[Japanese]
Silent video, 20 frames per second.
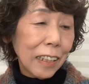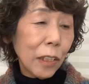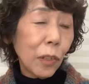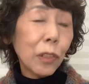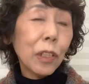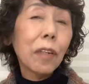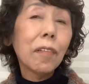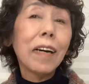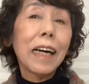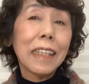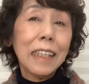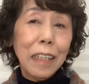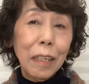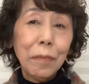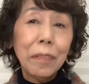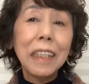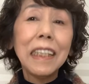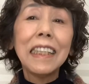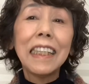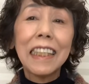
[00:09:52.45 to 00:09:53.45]
外は
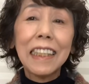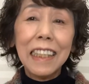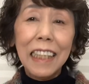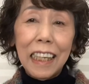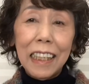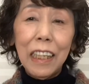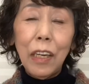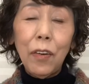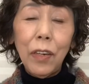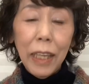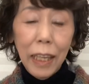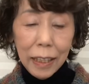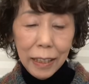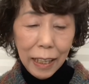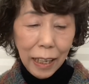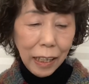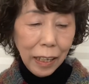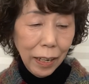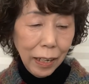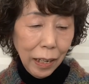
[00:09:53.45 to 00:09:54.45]
寒いんですがね、お部屋
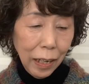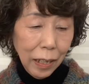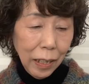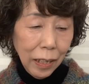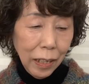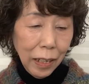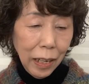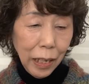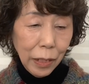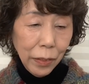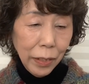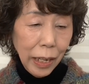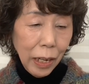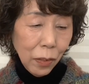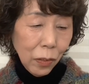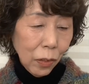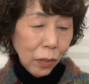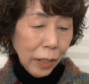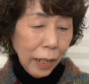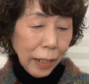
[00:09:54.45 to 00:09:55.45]
の中あの
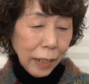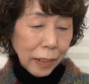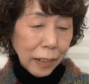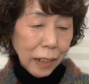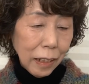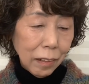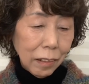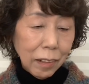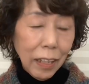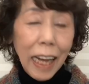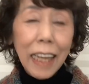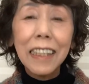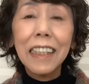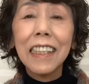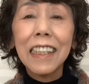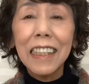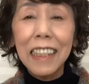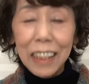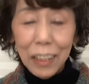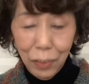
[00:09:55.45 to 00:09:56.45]
エアコンかけてると
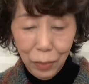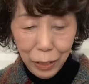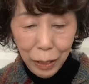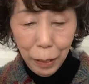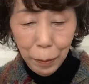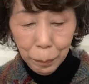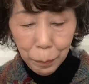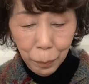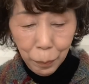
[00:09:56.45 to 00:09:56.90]
暑いので。